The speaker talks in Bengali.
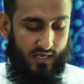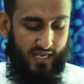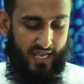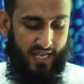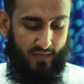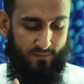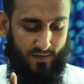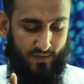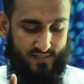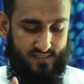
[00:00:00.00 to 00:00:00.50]

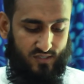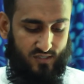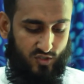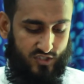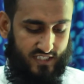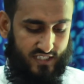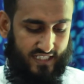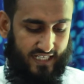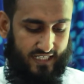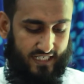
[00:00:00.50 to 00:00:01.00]
অ্যাট ফার্স্টে
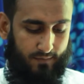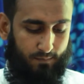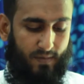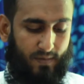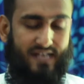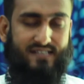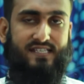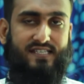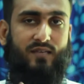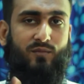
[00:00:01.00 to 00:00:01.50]
হচ্ছে দেখেন
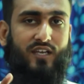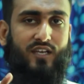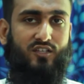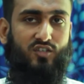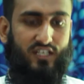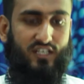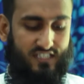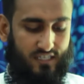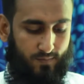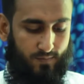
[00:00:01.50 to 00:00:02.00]
পাঁচই মে
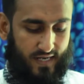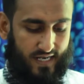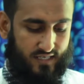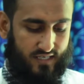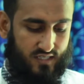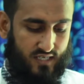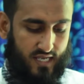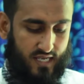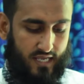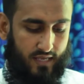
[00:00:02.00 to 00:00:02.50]
দুই
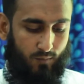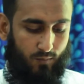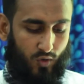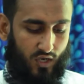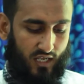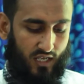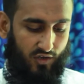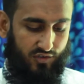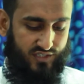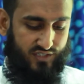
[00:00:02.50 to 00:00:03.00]

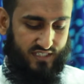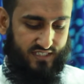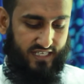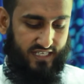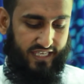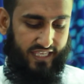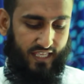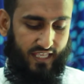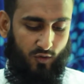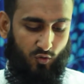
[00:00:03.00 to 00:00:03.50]
বলা হয়েছে যে
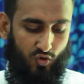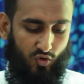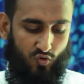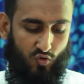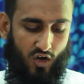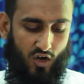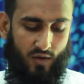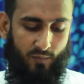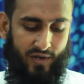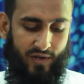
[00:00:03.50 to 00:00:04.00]
ইউর
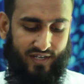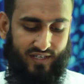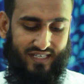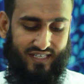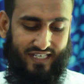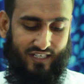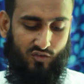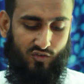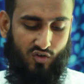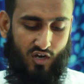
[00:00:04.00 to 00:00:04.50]
কমেন্ট
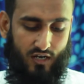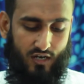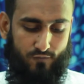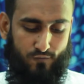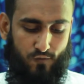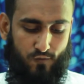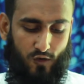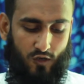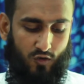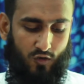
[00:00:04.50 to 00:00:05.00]
ডিড নট
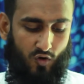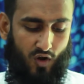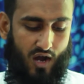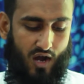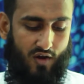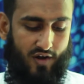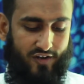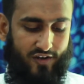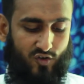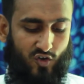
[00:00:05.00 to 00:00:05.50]
ফলো
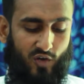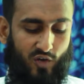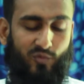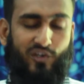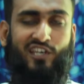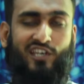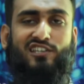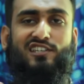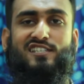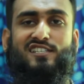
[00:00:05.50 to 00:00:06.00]
আওয়ার
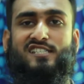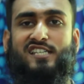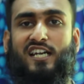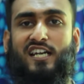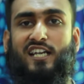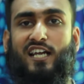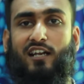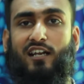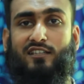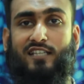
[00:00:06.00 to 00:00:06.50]
কমিউনিটি
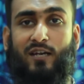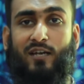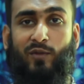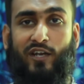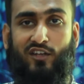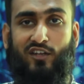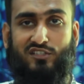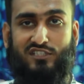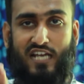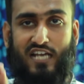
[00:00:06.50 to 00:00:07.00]
স্ট্যান্ডার্ড তার
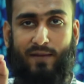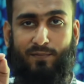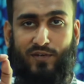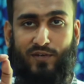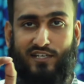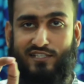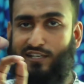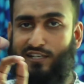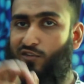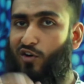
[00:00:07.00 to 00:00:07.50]
মানে হচ্ছে
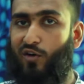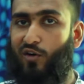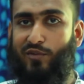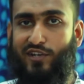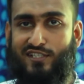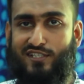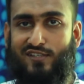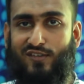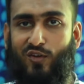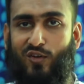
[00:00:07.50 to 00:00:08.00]
আপনার যে
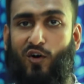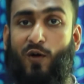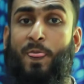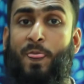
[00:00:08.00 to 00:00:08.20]
কমেন্ট ছিল